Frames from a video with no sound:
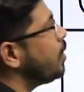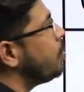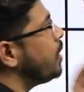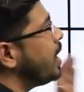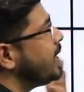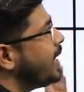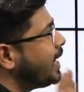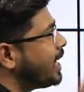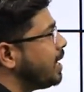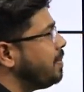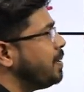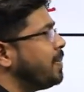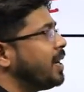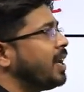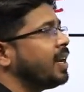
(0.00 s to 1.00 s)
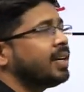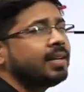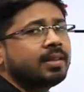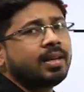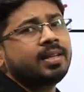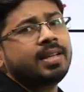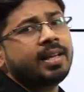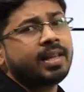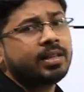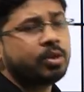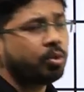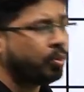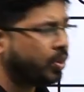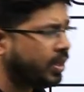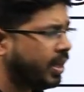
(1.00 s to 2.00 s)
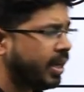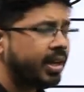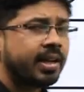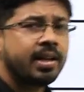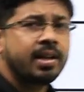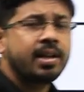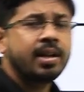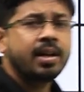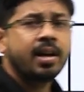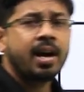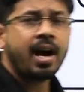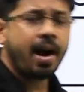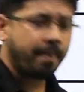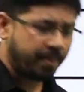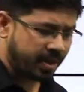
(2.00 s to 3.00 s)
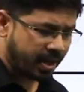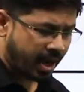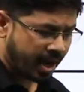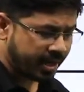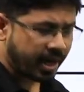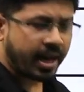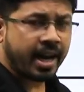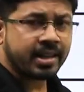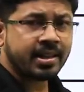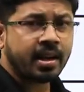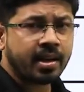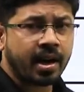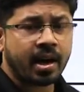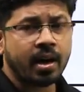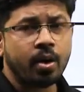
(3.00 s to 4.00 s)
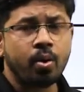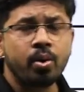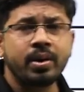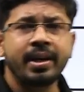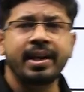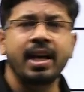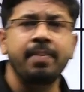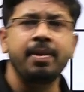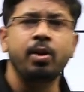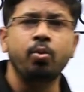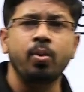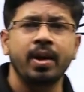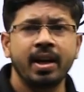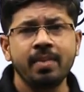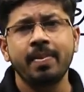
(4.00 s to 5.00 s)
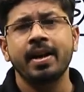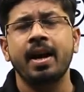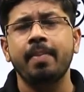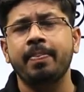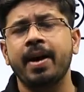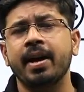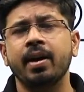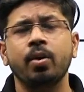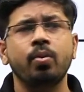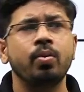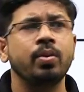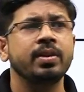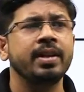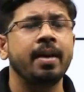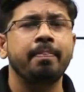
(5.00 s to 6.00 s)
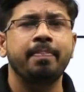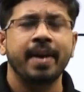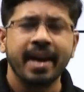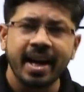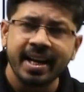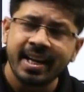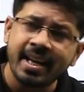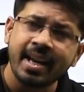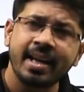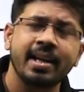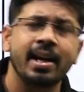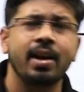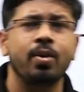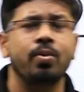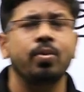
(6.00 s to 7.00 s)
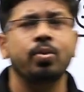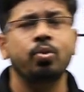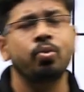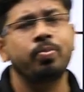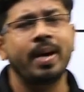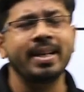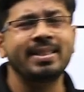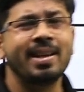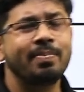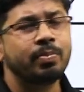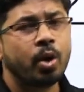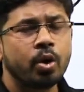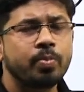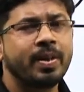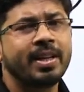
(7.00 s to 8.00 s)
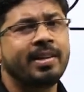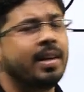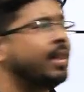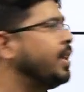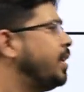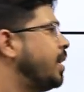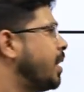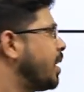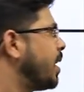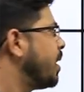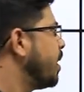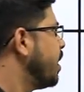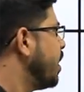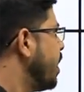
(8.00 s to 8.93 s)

हो ना ये टेबल बनाना कितना ज़्यादा जरूरी है आप अगर ऐसा कर रहे हो कि टेबल को नहीं बना पा रहे हो या बना ही नहीं रहे हो तो भाई साहब बहुत बड़ी गलती कर रहे हैं